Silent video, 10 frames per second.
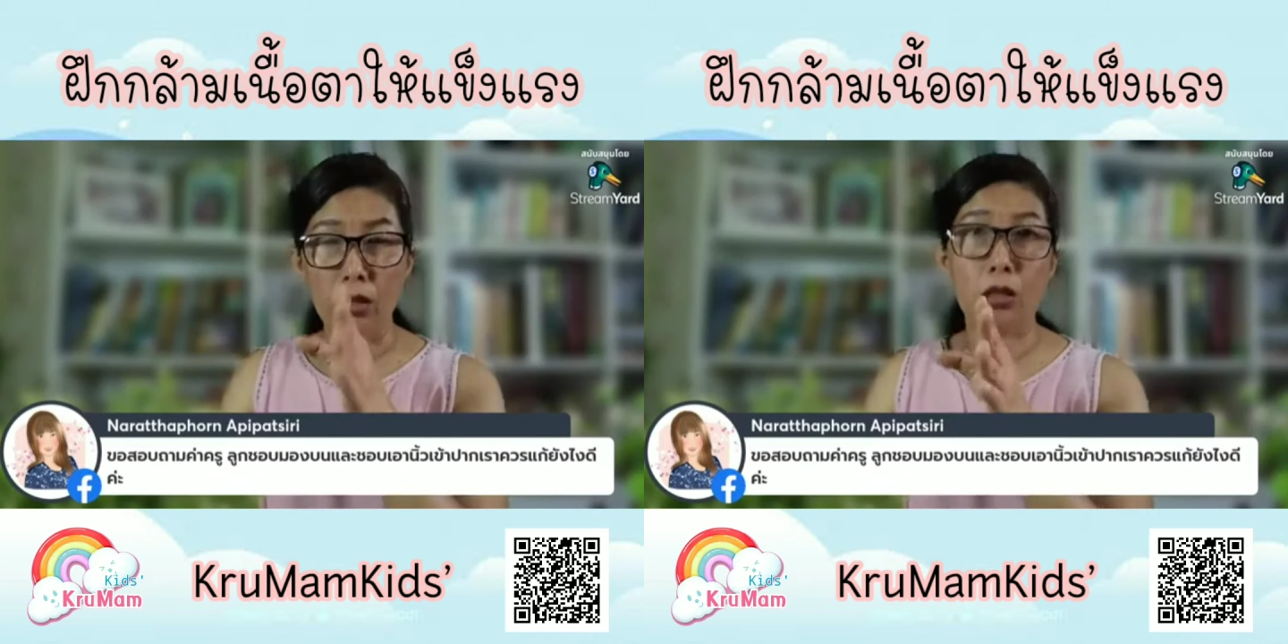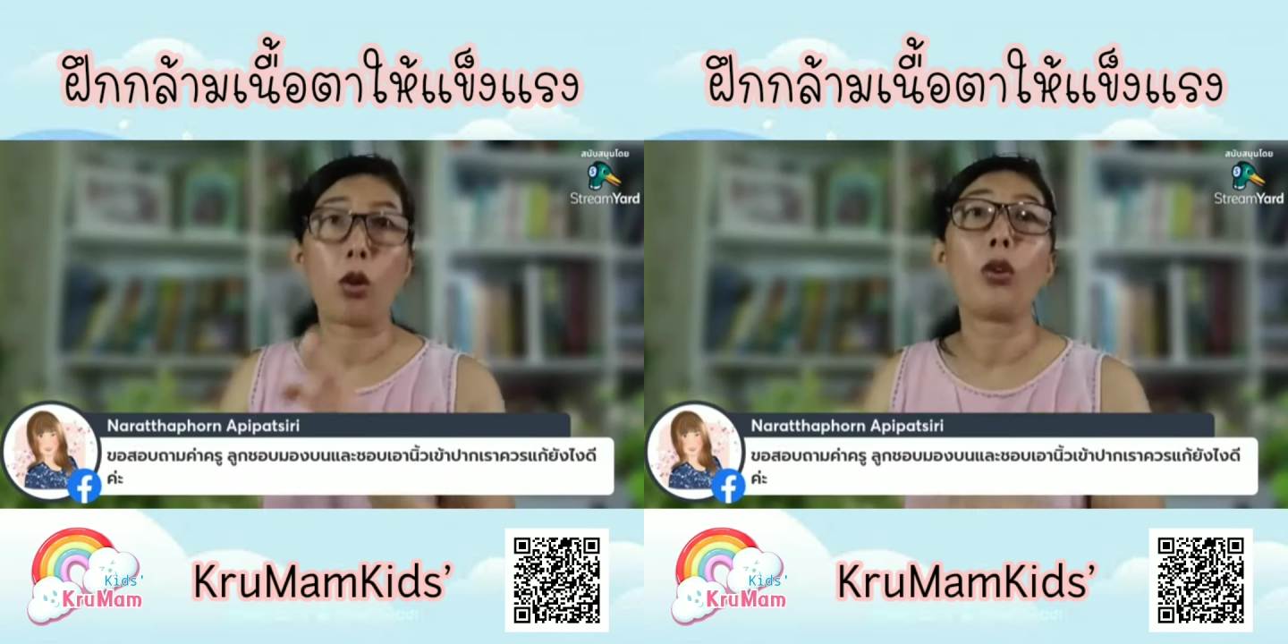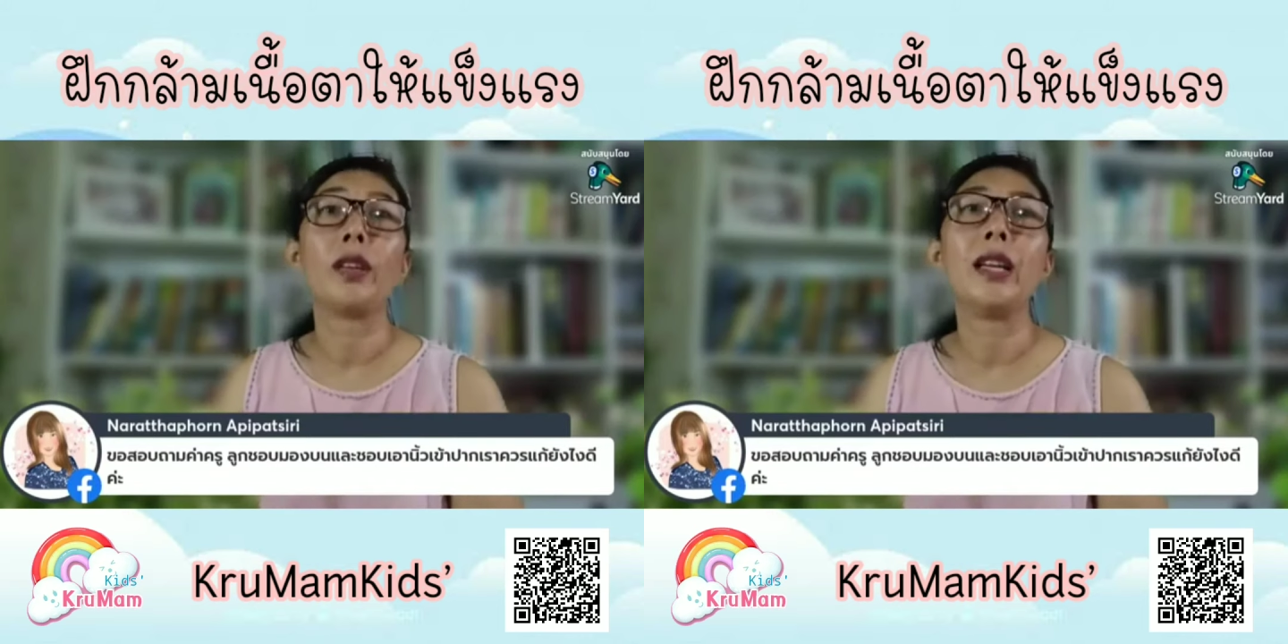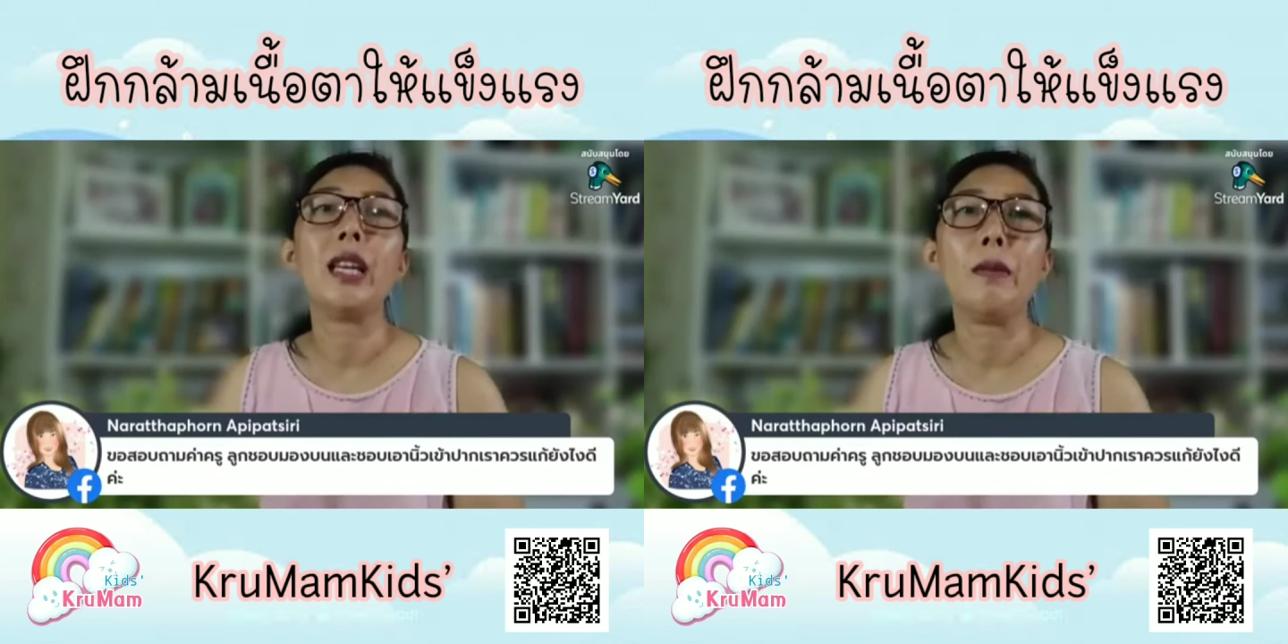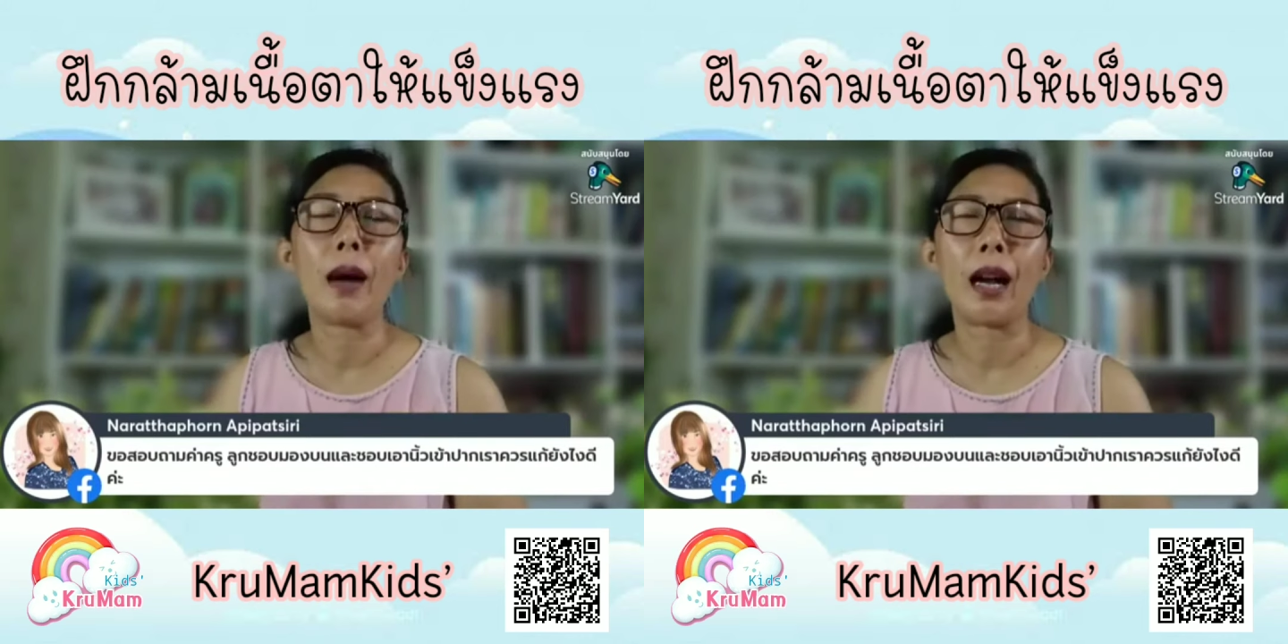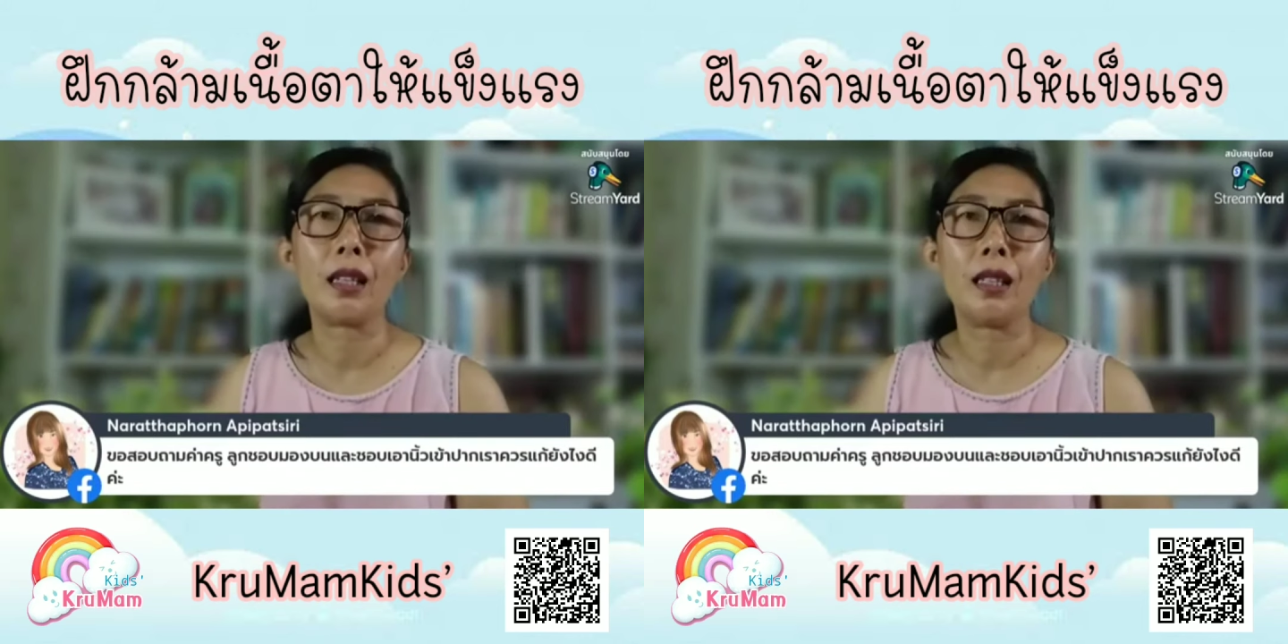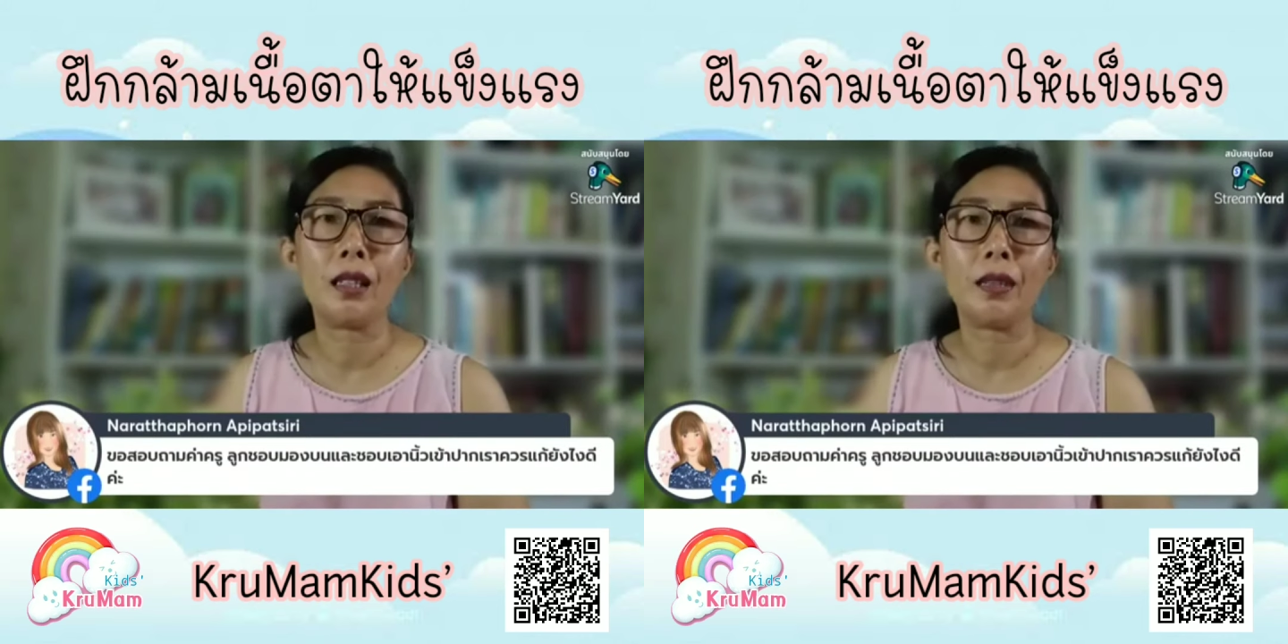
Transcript: ตรงได้ดีมากขึ้น